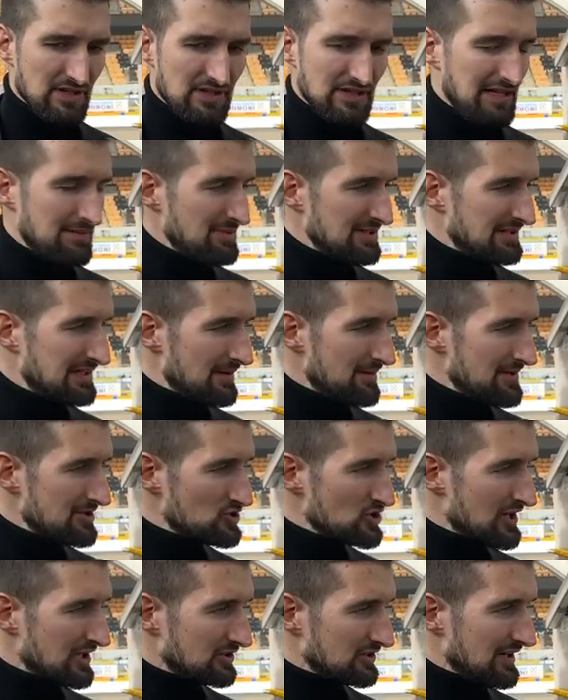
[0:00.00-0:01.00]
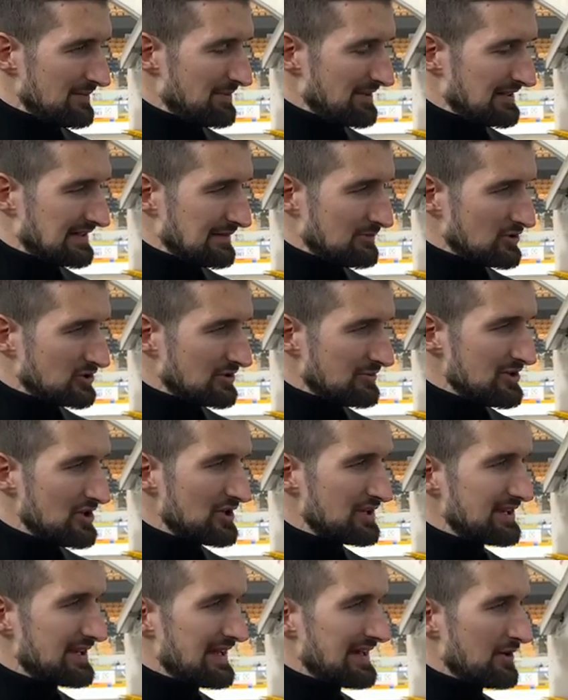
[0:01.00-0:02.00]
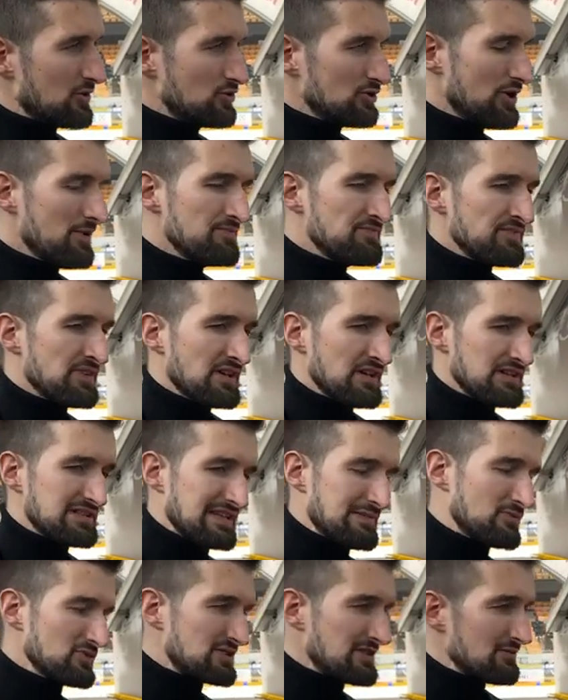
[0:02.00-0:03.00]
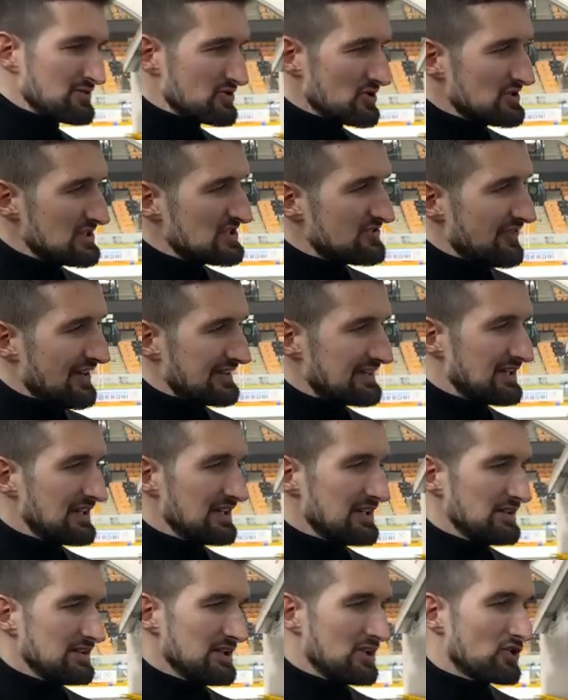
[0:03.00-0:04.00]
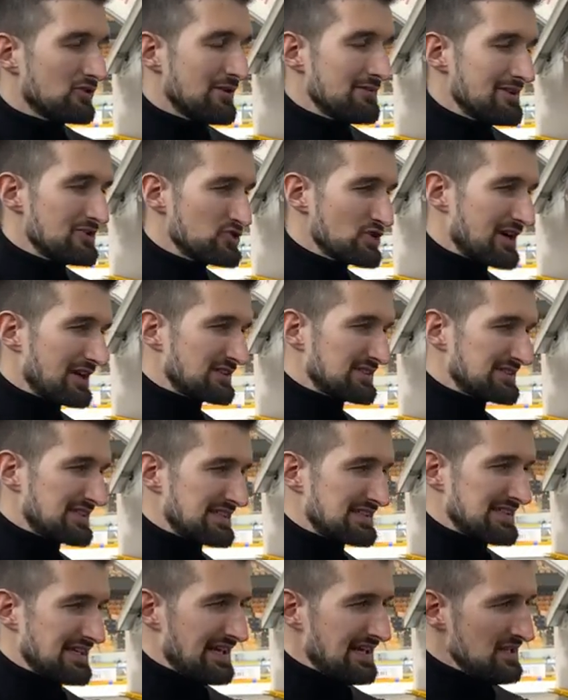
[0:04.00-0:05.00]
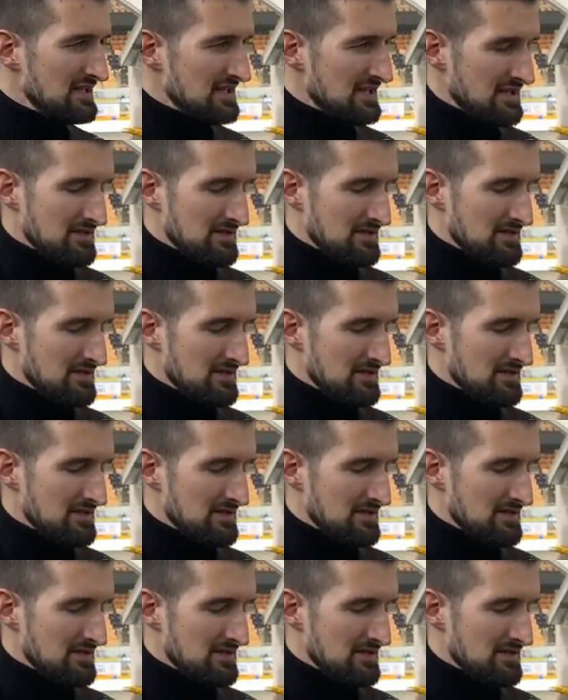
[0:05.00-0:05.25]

chiaramente abbiamo giocato una partita molto migliore di gara 1, siamo, siamo soddisfatti di, di, come abbiamo giocato stasera,